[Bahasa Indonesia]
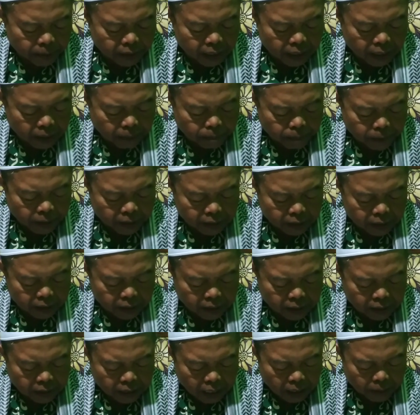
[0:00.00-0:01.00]
pendapat
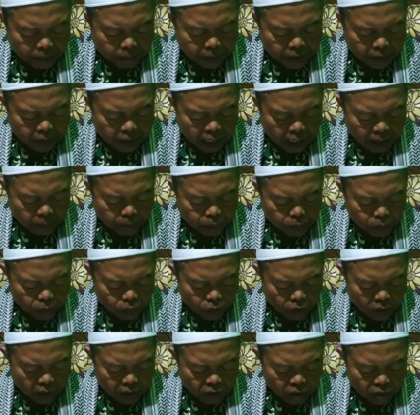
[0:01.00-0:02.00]
tentang
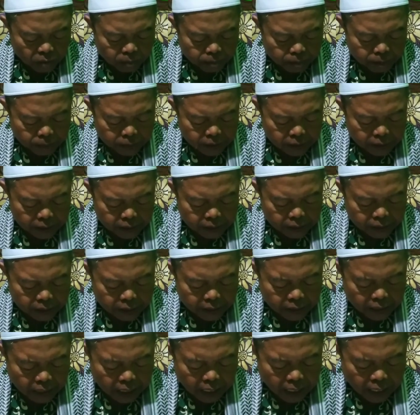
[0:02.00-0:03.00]
menyapu atau
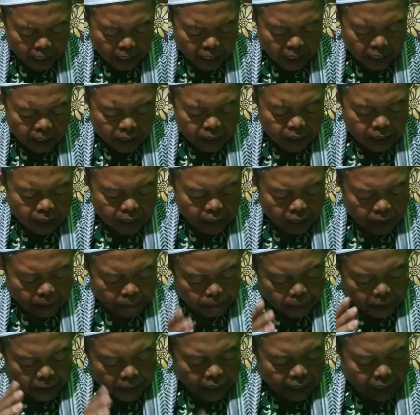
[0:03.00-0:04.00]
menyeka
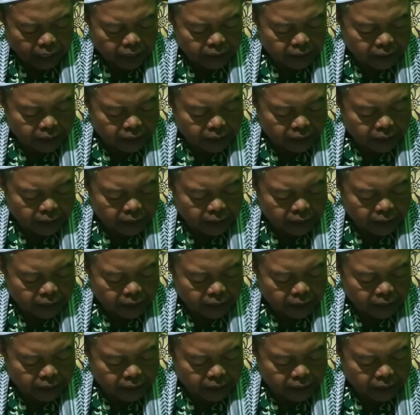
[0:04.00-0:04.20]
kepala